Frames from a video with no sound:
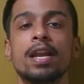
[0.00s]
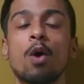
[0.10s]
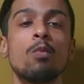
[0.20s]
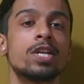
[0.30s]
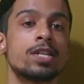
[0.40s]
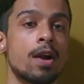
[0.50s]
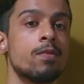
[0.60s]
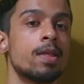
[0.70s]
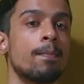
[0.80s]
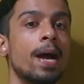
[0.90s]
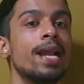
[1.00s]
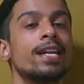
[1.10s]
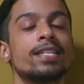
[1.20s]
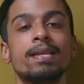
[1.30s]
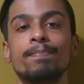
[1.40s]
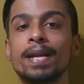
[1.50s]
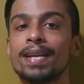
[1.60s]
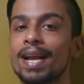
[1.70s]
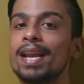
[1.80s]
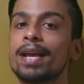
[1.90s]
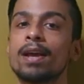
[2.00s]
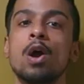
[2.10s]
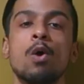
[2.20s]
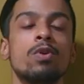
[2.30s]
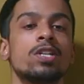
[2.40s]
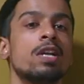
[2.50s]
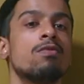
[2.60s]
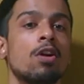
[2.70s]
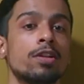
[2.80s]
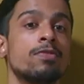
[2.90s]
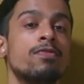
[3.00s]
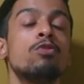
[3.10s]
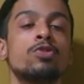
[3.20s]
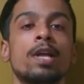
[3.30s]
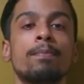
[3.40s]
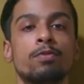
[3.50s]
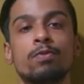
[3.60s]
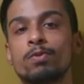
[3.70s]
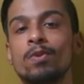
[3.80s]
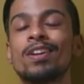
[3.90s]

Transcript: Now we start with the pilot sleeping technique which involves few steps which